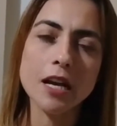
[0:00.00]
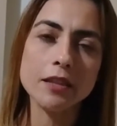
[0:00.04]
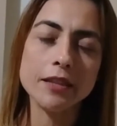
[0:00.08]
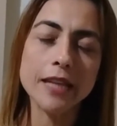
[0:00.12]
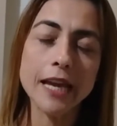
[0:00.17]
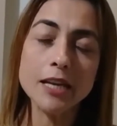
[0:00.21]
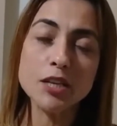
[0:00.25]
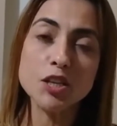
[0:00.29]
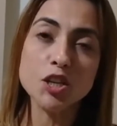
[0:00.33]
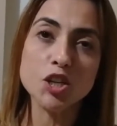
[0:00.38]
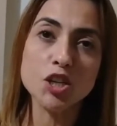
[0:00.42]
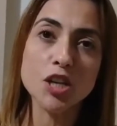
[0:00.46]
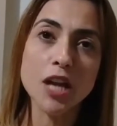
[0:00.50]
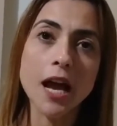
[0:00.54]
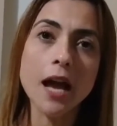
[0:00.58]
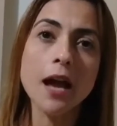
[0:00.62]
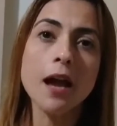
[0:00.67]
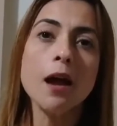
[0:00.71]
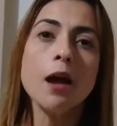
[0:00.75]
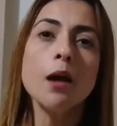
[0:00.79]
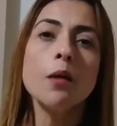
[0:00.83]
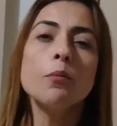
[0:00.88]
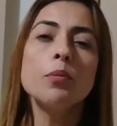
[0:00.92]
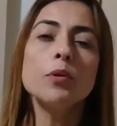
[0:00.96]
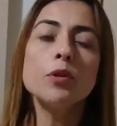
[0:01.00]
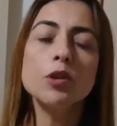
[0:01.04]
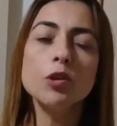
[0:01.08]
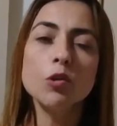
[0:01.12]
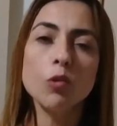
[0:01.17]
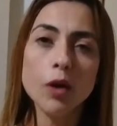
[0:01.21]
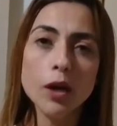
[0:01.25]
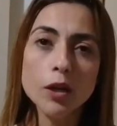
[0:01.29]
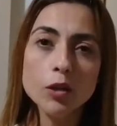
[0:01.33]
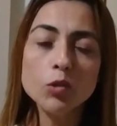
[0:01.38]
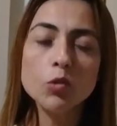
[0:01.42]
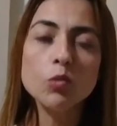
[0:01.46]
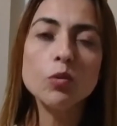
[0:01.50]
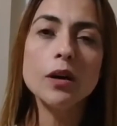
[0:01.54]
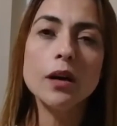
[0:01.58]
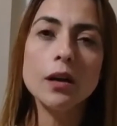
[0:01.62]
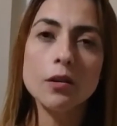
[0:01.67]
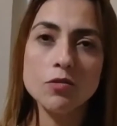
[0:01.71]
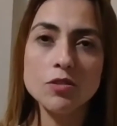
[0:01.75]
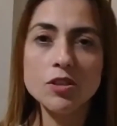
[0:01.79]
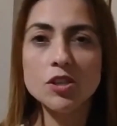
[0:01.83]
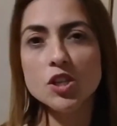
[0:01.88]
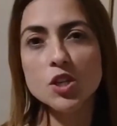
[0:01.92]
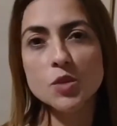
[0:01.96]
desde já, porque oito
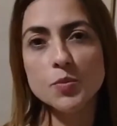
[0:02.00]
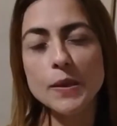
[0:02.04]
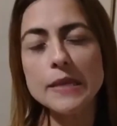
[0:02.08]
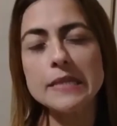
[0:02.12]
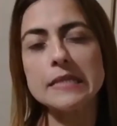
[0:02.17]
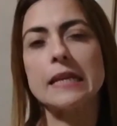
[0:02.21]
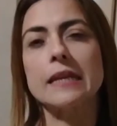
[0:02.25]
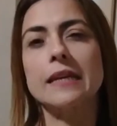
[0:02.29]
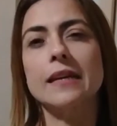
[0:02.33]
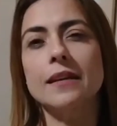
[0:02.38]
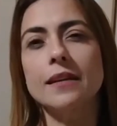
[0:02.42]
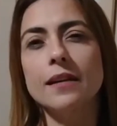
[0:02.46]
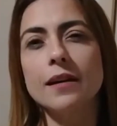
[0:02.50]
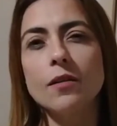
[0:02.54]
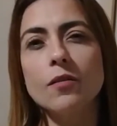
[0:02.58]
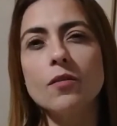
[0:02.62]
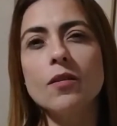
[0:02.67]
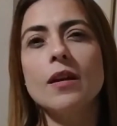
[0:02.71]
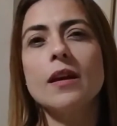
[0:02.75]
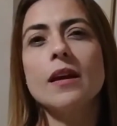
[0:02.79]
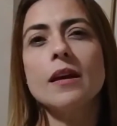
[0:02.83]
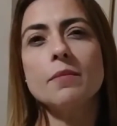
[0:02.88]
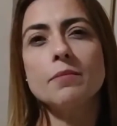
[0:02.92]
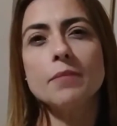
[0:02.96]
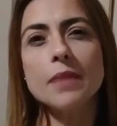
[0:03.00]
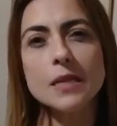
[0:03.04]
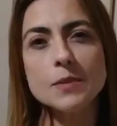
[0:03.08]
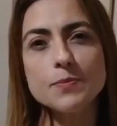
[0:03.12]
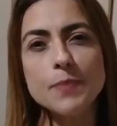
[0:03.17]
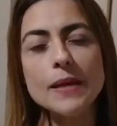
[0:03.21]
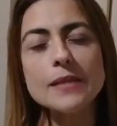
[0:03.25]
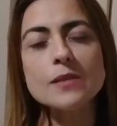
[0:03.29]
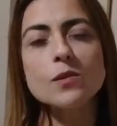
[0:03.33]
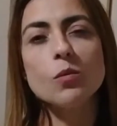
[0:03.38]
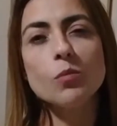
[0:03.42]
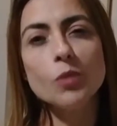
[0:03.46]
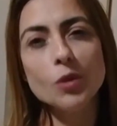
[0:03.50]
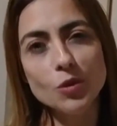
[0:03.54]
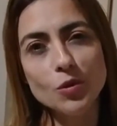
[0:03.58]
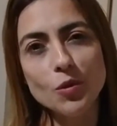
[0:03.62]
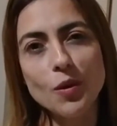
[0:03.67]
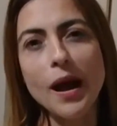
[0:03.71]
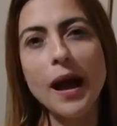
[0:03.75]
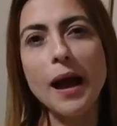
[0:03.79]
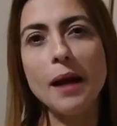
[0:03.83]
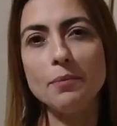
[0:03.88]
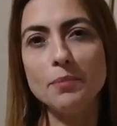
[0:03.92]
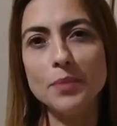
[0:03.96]
anos a gente pensa que não, mas passam muito
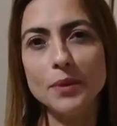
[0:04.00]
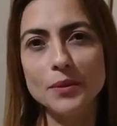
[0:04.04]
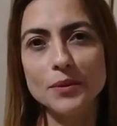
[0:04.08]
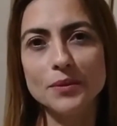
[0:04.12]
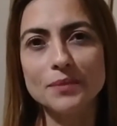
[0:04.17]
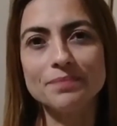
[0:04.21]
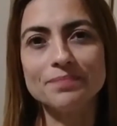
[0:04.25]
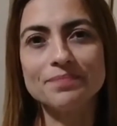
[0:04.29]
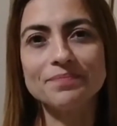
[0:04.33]
rápido.